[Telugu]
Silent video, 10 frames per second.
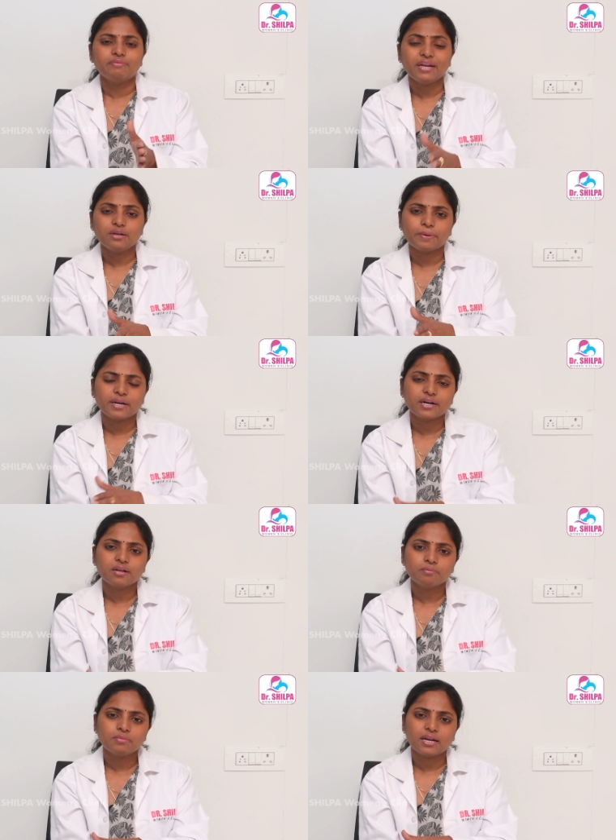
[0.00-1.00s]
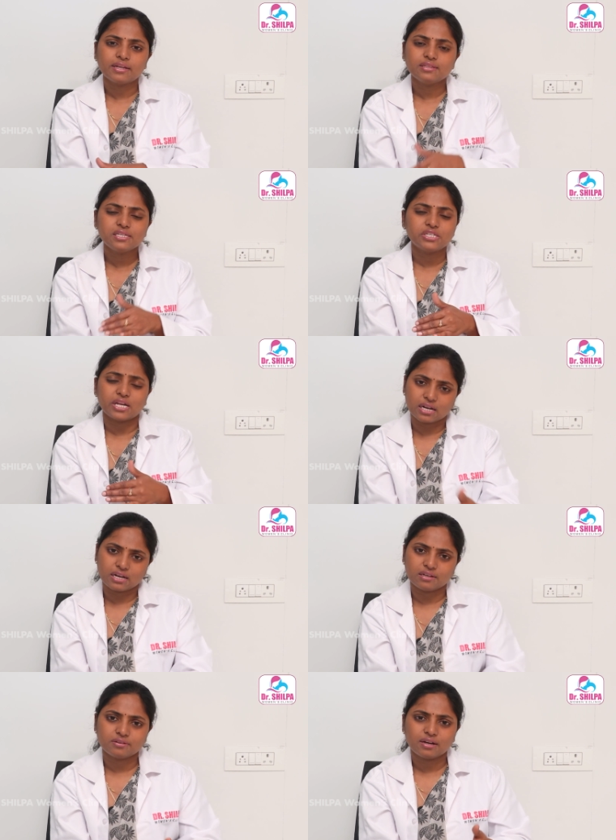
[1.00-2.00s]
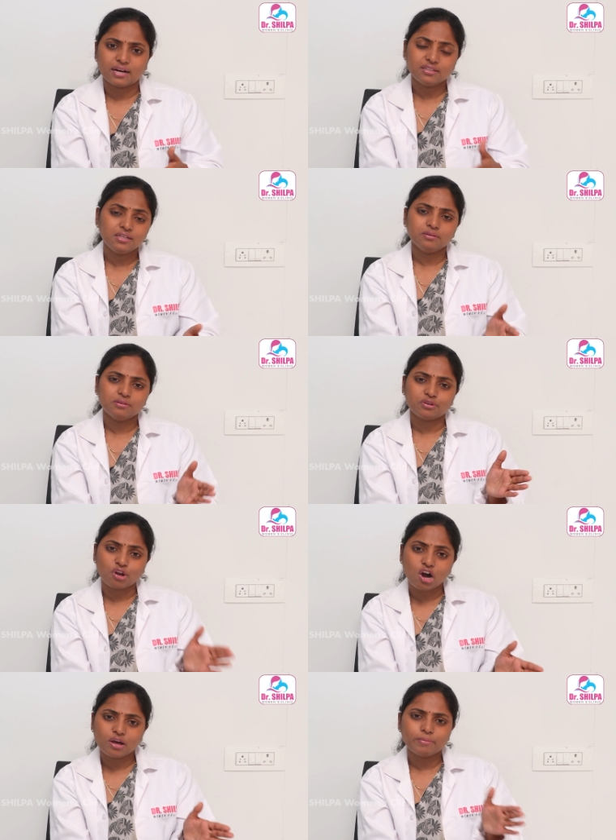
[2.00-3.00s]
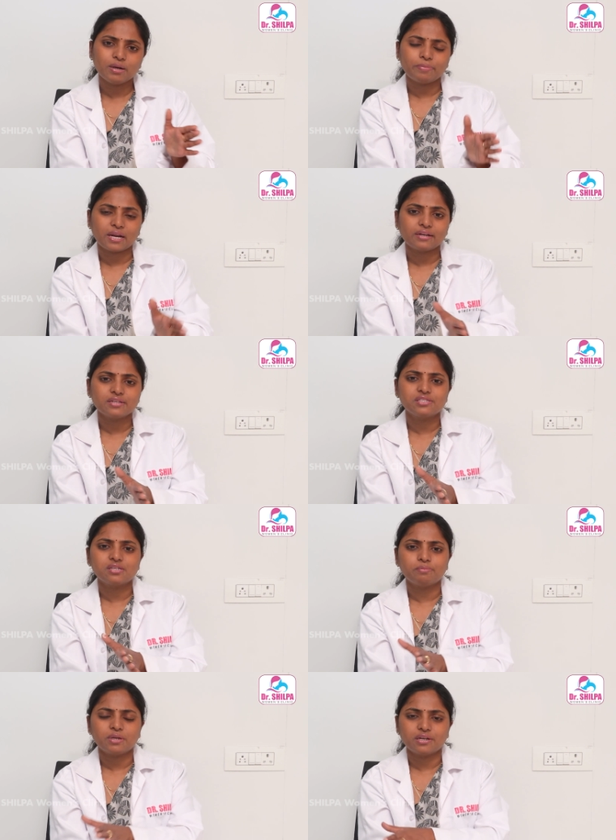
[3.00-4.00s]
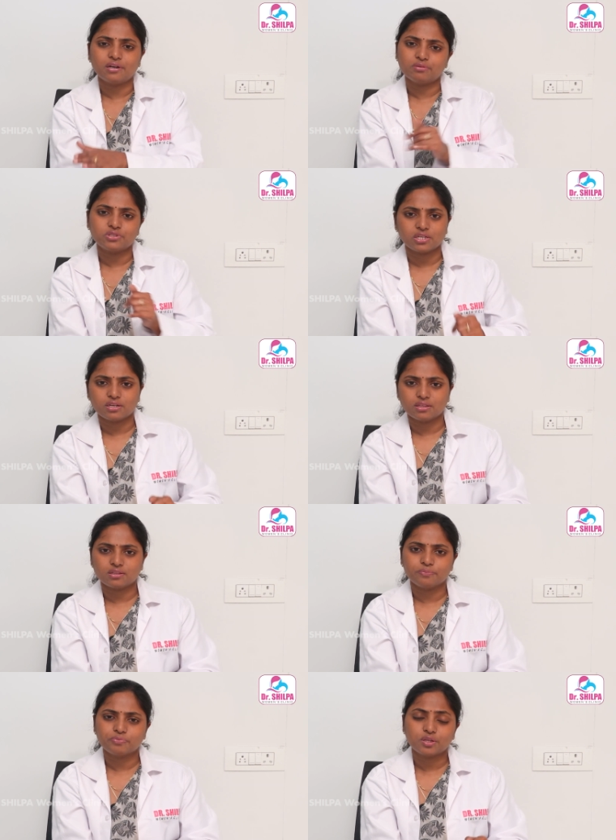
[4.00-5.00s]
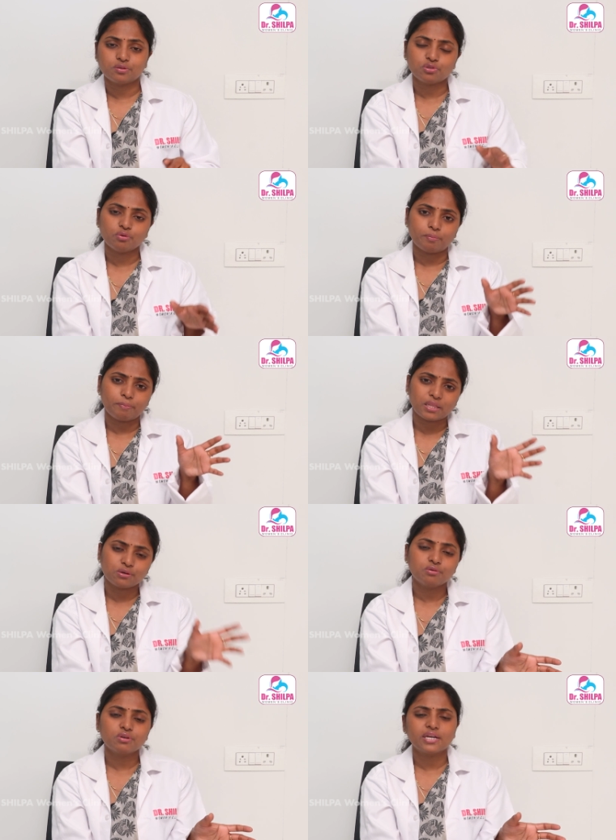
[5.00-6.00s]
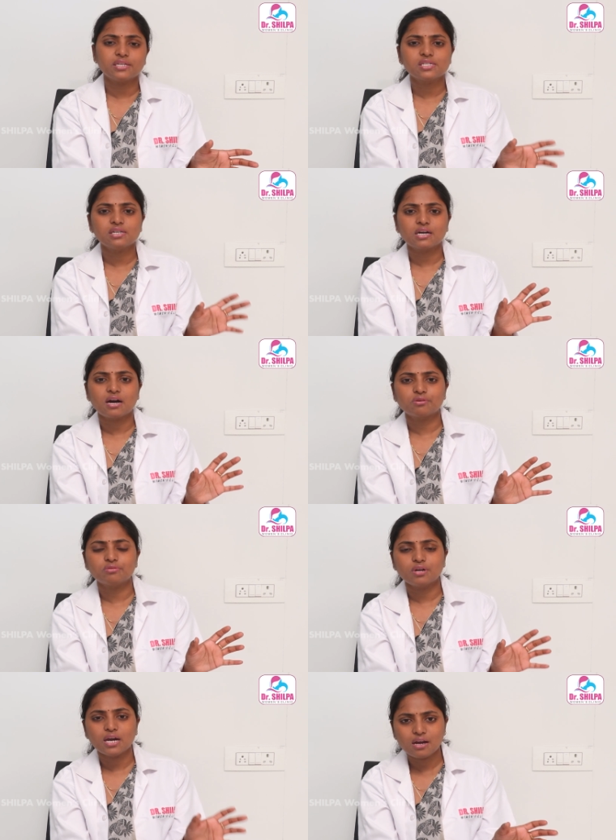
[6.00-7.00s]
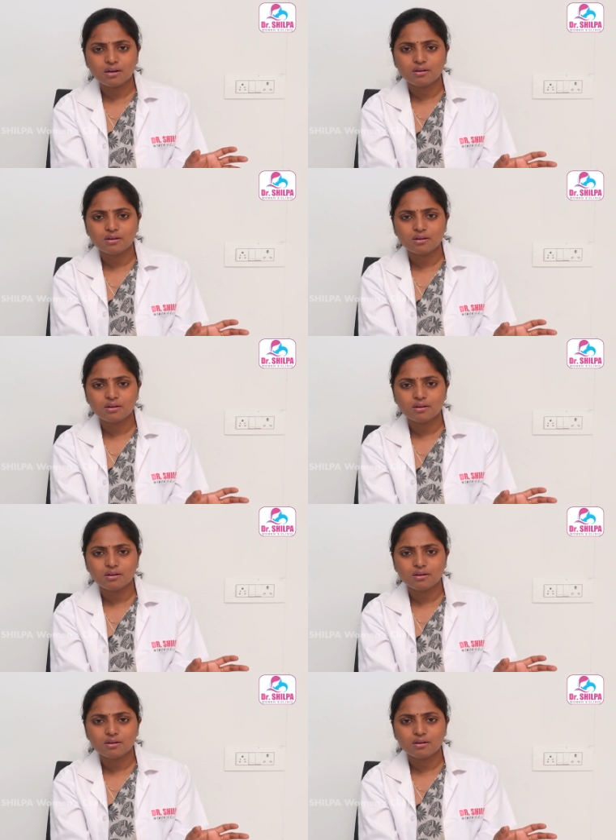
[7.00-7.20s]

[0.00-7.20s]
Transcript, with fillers: వెయిట్ పెరగడం అనేది జరగాలి అది నార్మల్ ప్రెగ్నెన్సీ పీరియడ్లో జరిగేది సో పదకొండు కేజీలు కాకుండా